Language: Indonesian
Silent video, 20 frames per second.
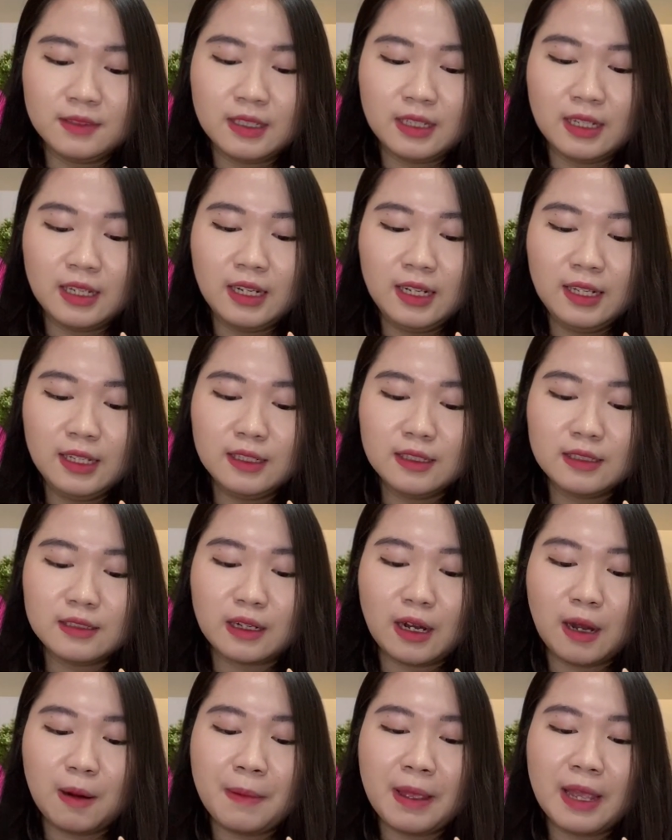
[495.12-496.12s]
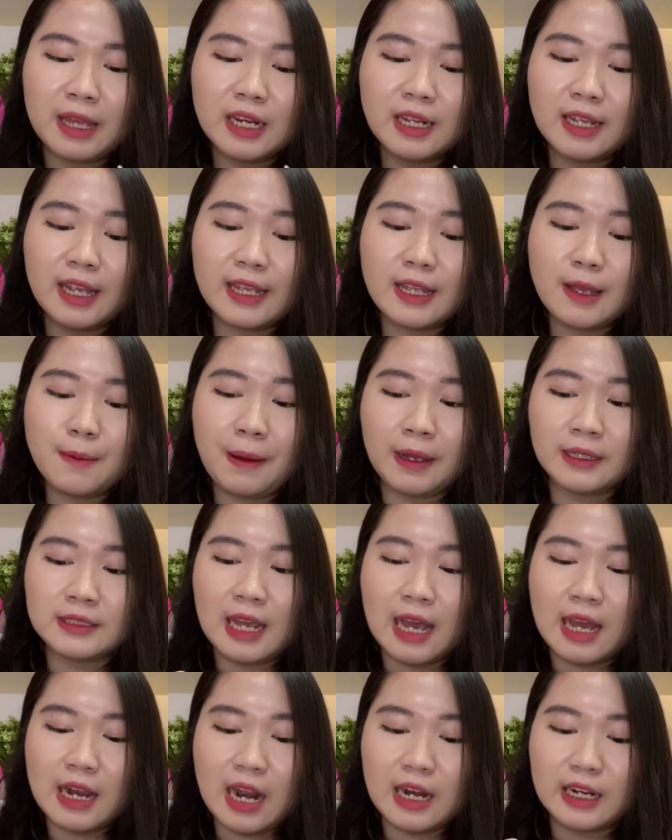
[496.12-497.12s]
Ini strawberry kayaknya
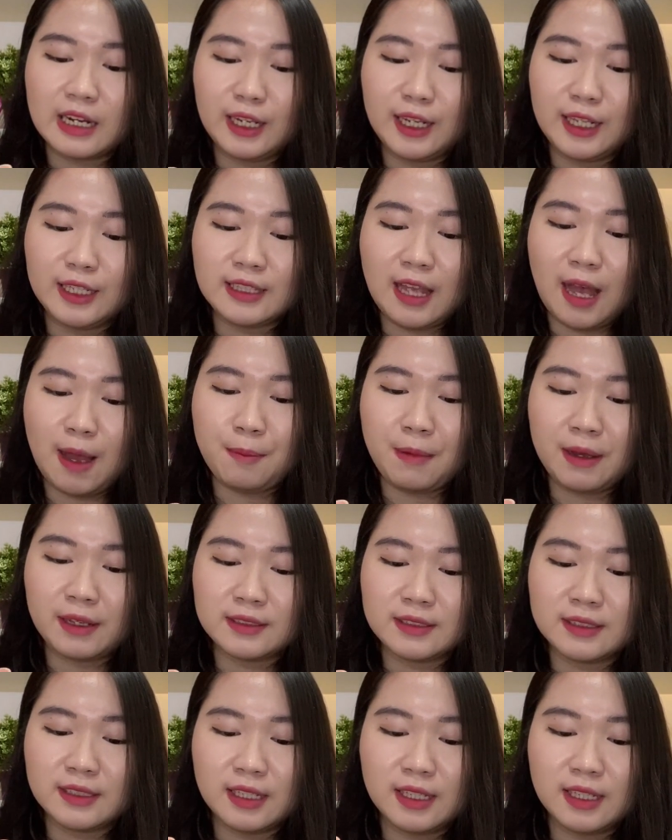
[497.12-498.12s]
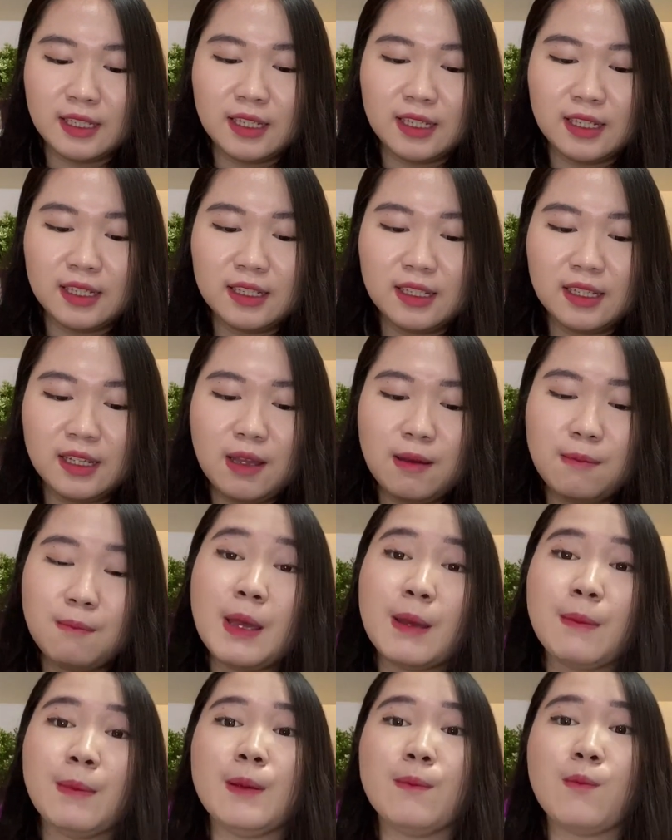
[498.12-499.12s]
pacaran ini sama si
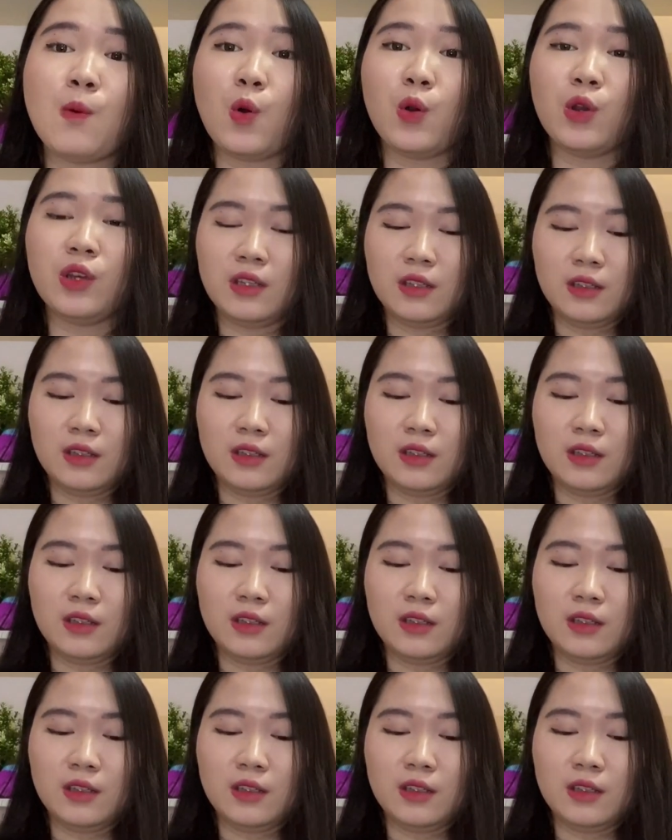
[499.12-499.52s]
baby boy.